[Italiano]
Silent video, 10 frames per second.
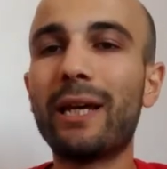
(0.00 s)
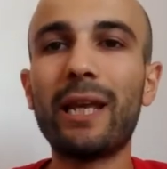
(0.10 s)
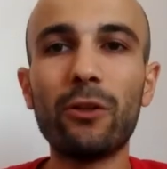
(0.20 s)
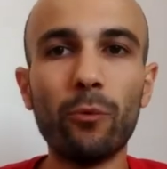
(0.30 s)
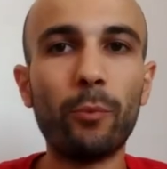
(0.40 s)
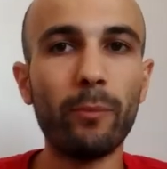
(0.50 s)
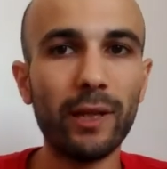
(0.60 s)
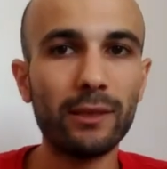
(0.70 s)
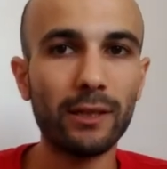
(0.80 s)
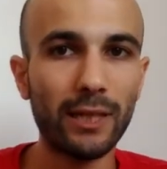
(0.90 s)
credo
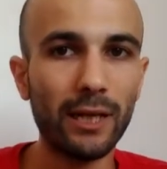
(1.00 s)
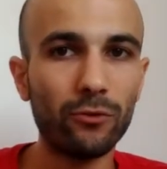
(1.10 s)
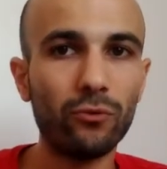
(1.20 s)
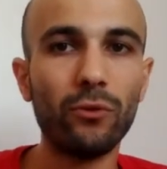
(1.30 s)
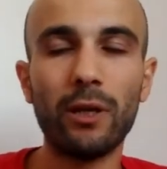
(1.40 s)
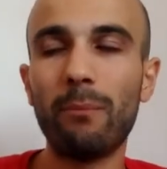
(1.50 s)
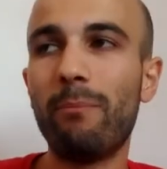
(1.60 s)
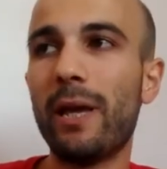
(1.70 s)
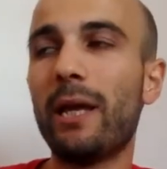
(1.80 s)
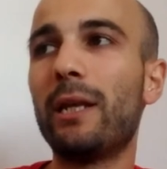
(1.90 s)
prometta tanto e
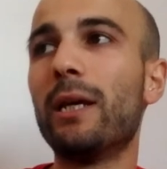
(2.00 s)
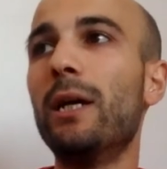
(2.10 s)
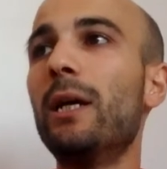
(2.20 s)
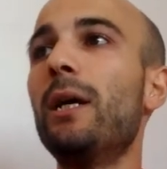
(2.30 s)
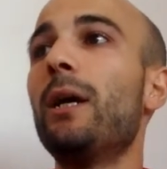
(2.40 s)
bene